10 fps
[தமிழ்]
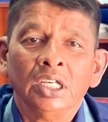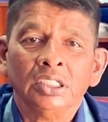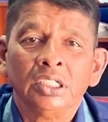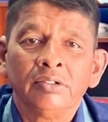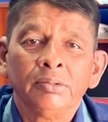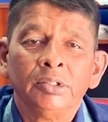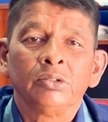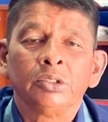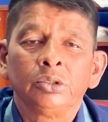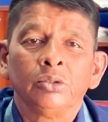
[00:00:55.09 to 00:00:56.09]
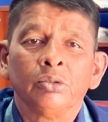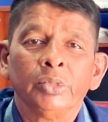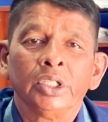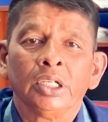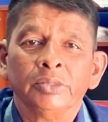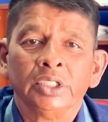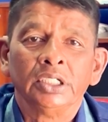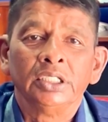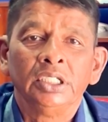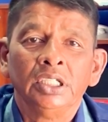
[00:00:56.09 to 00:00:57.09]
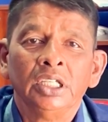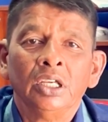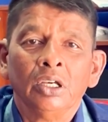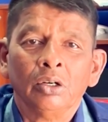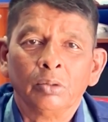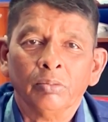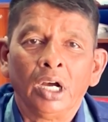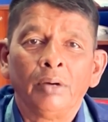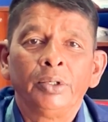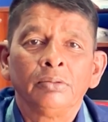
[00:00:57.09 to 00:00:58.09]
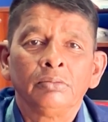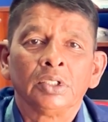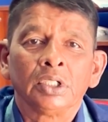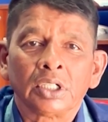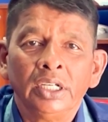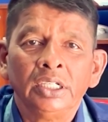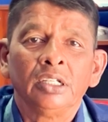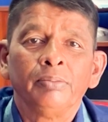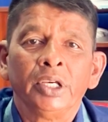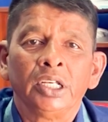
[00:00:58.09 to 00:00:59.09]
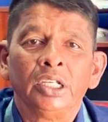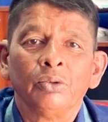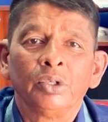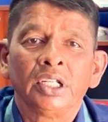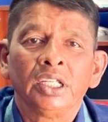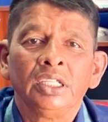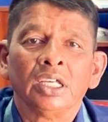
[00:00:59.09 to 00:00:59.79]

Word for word: எதிர்வரும் இருபத்தி ஒன்பதாம் திகதி ஒரு மாபெரும் கண்டன பேரணி ஒன்றை